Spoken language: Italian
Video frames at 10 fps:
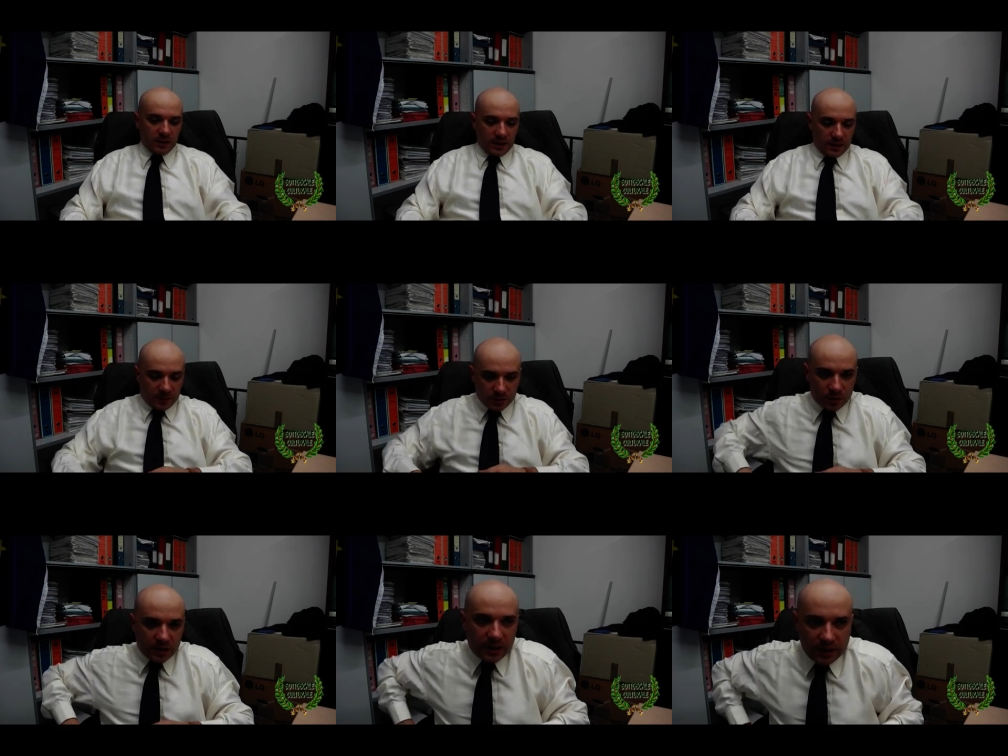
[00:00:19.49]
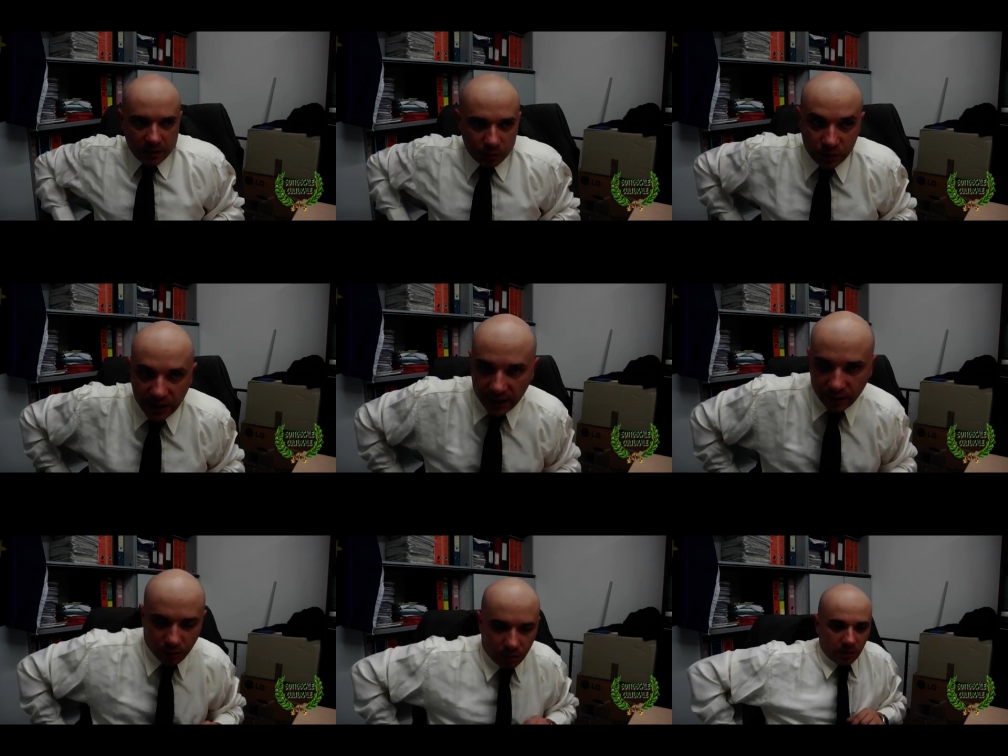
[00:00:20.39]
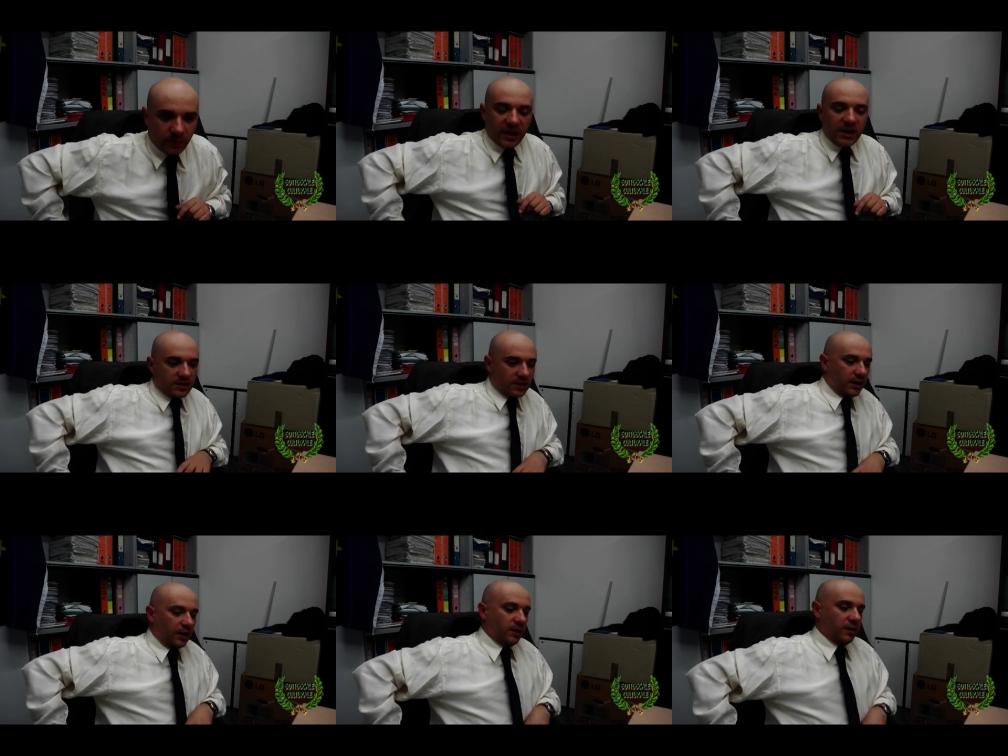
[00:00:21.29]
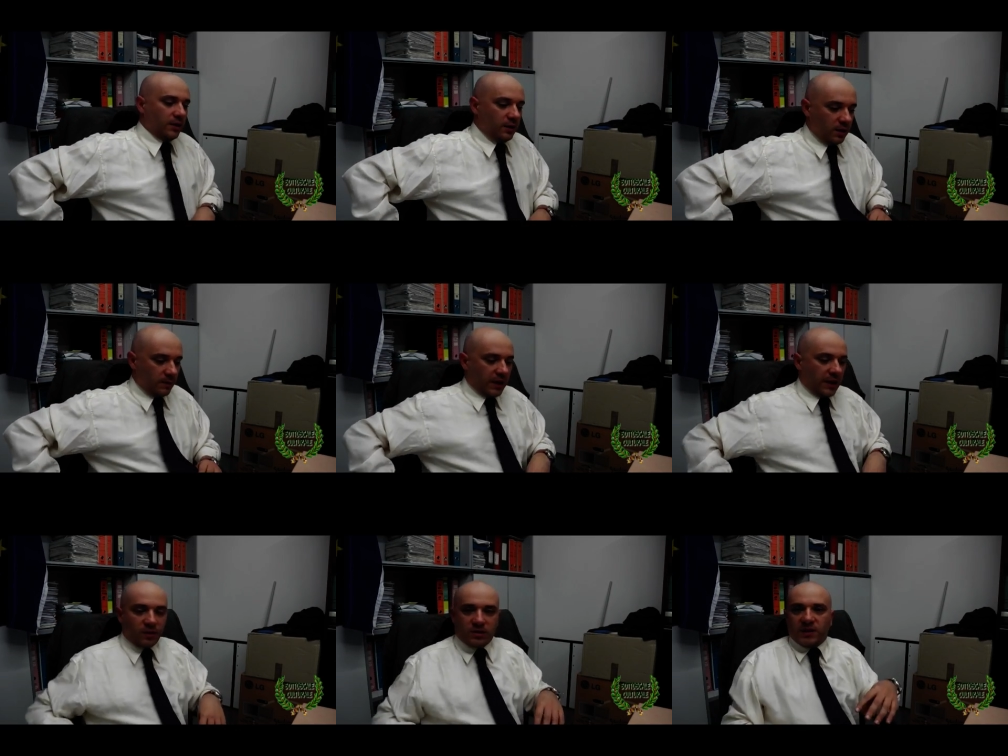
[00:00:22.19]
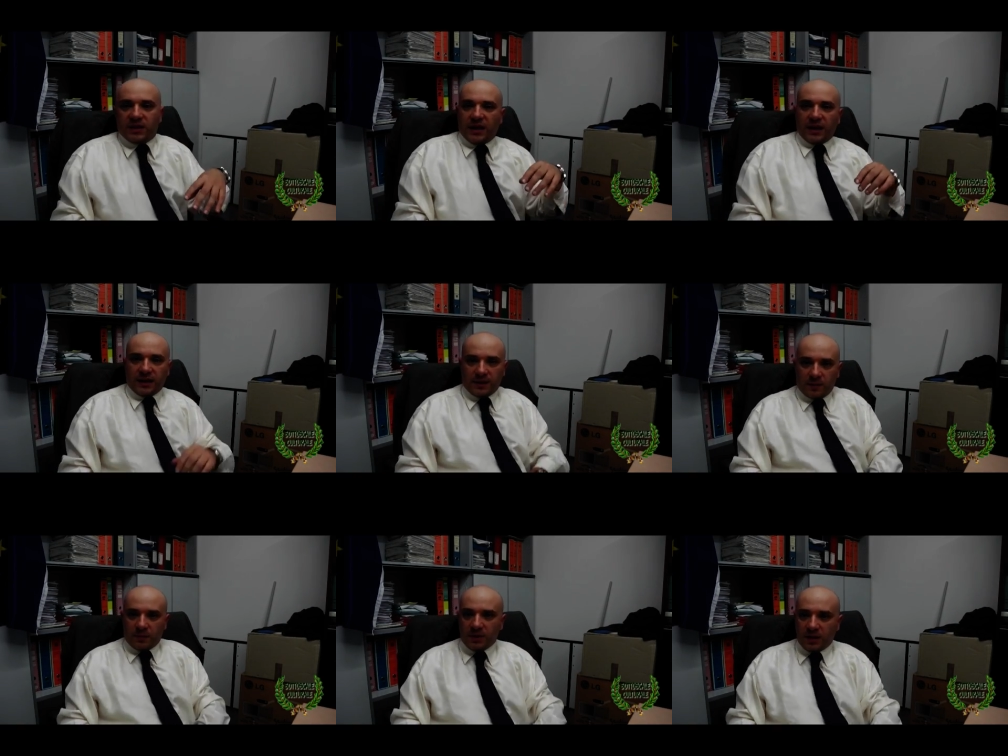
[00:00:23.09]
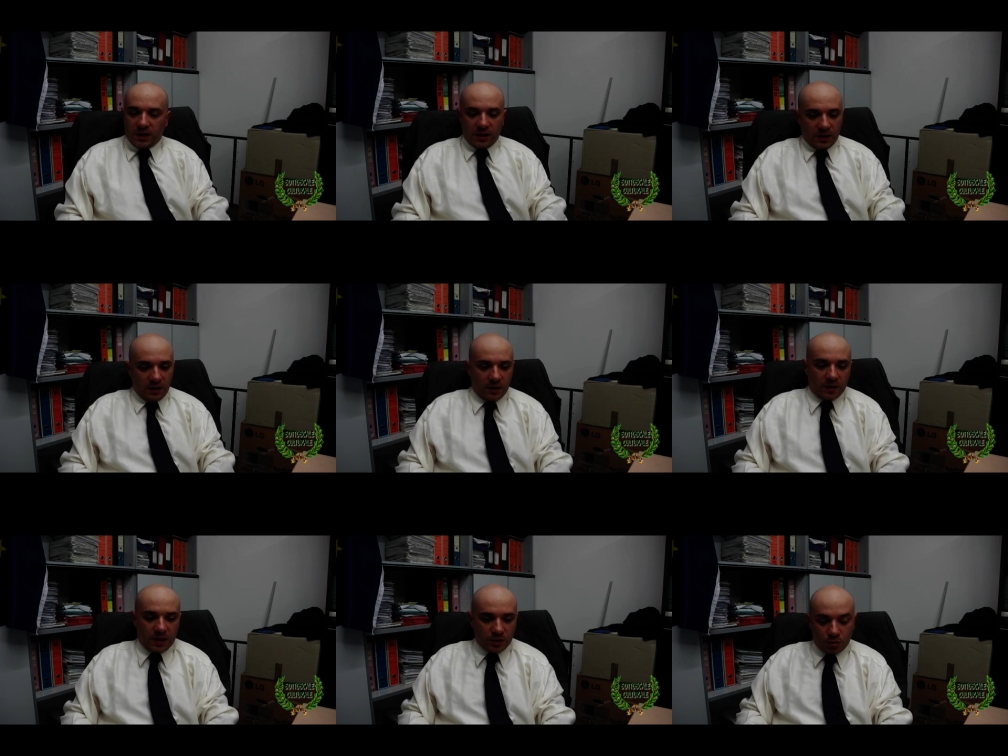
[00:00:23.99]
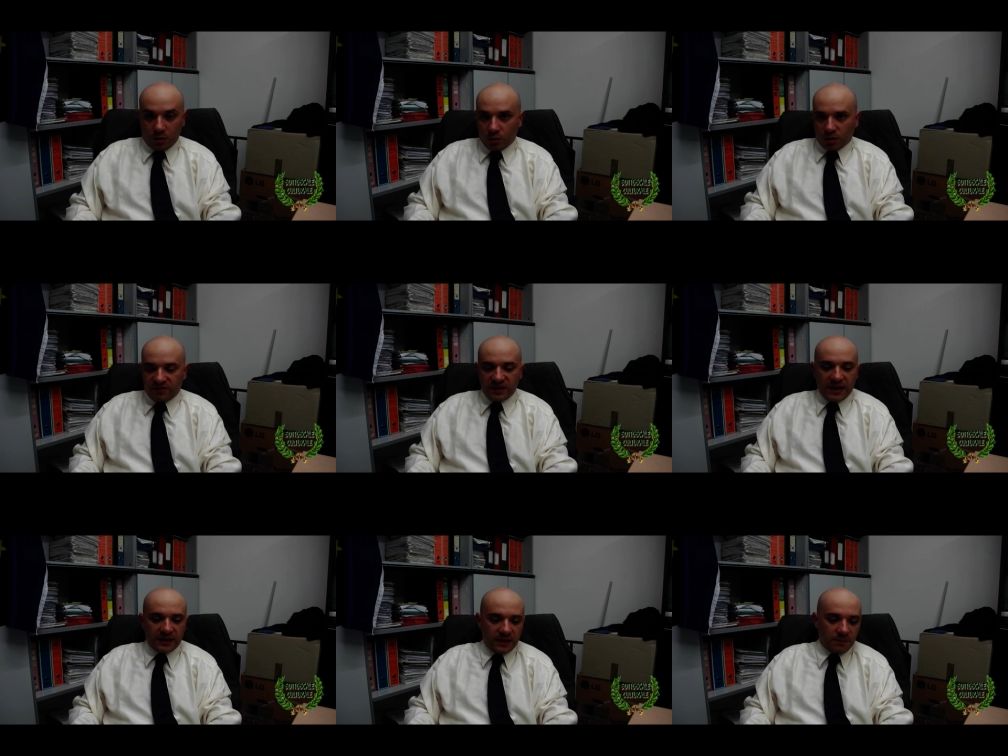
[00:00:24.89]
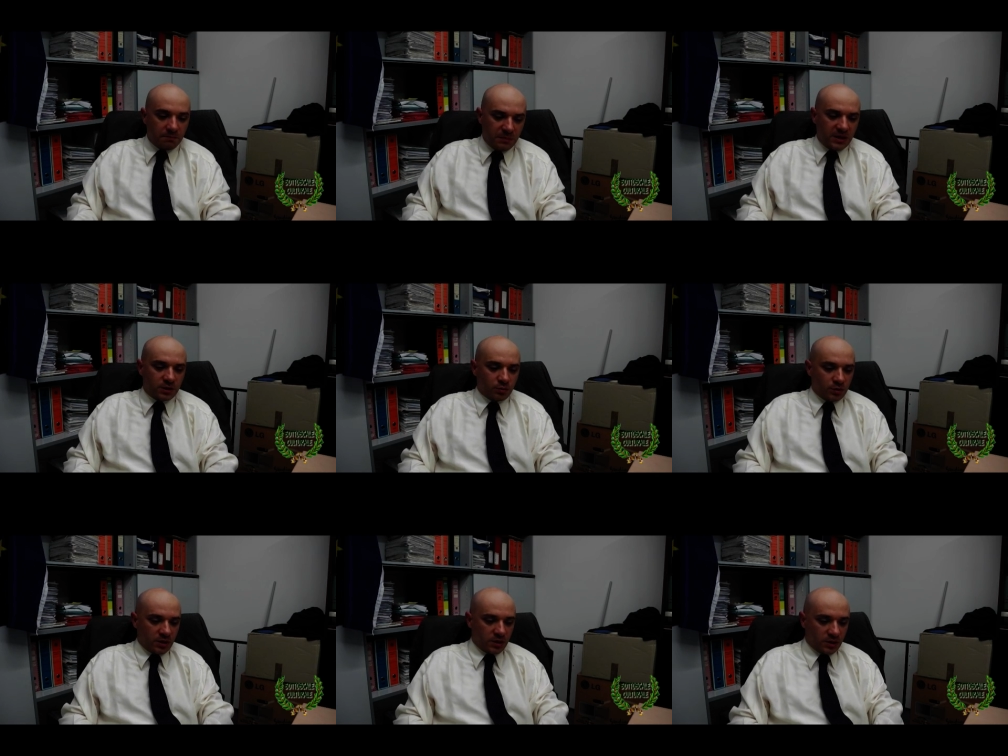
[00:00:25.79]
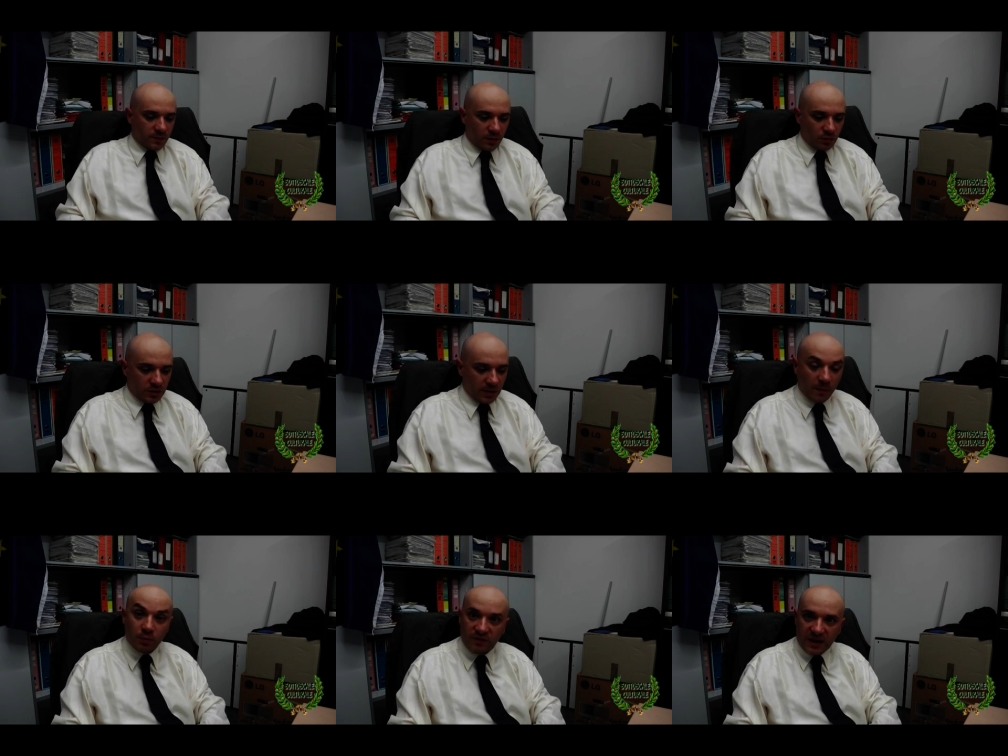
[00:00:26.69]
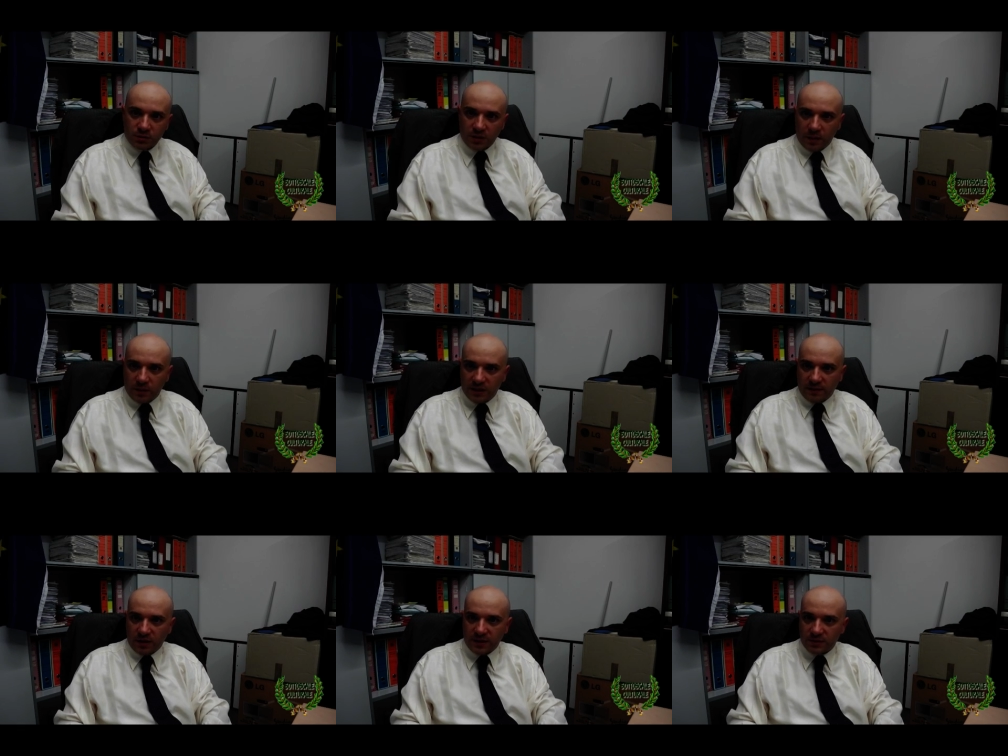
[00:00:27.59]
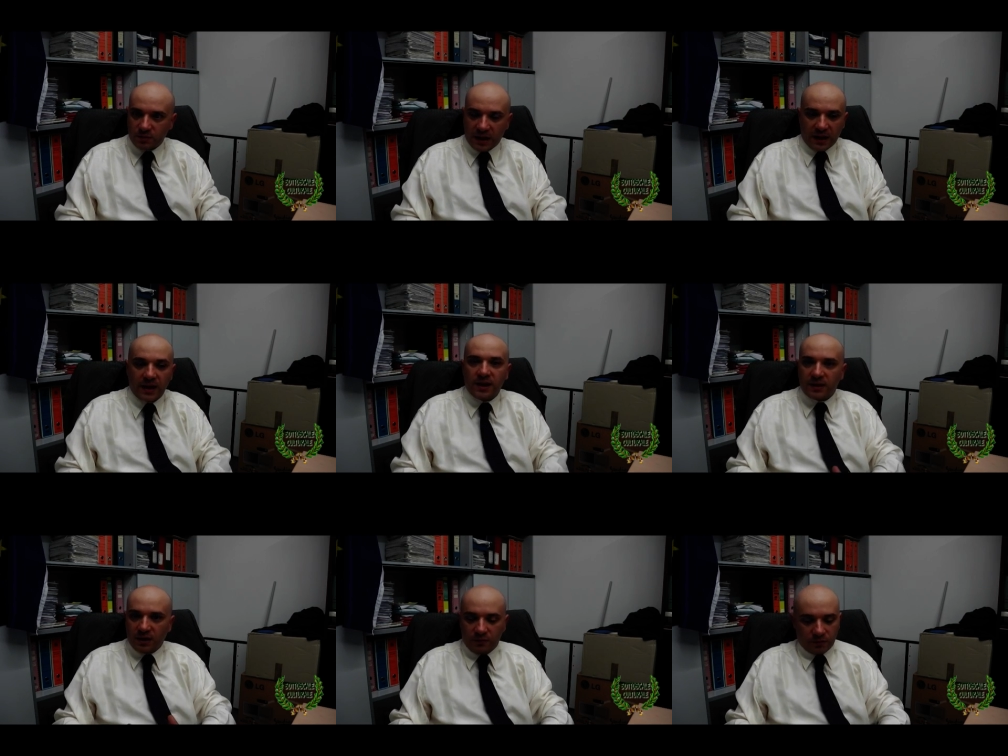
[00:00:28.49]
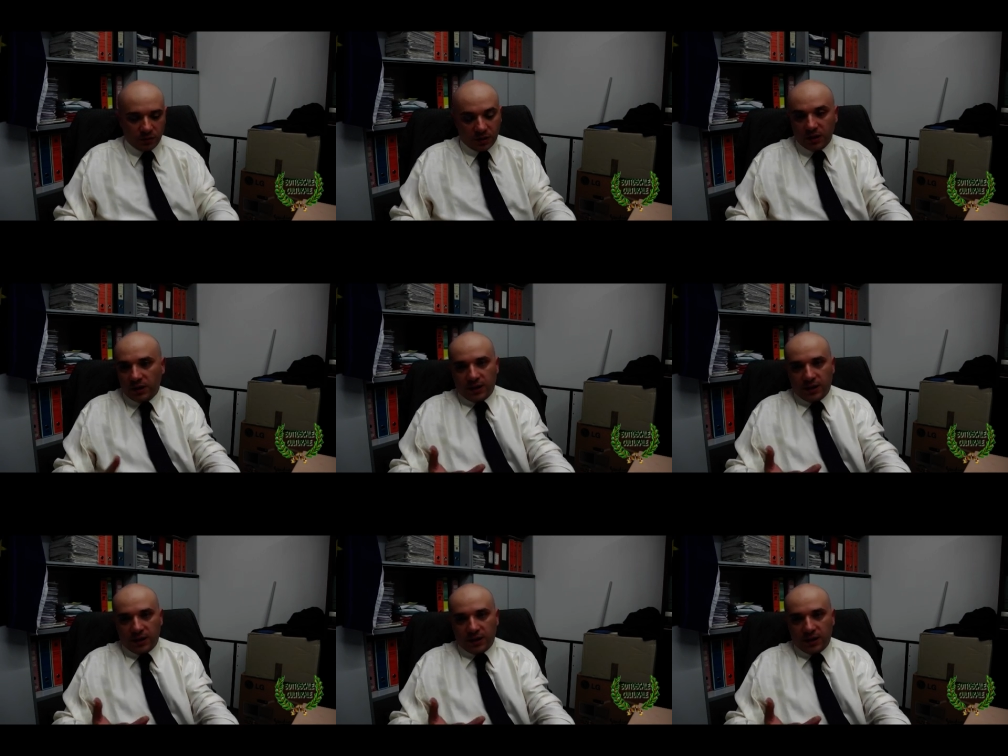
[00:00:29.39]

delle persone che tutelano il benessere in maniera quasi materna dei bambini che sono a loro affidate, mi suggerisce però un tema più vasto che è quello della violenza umana nei confronti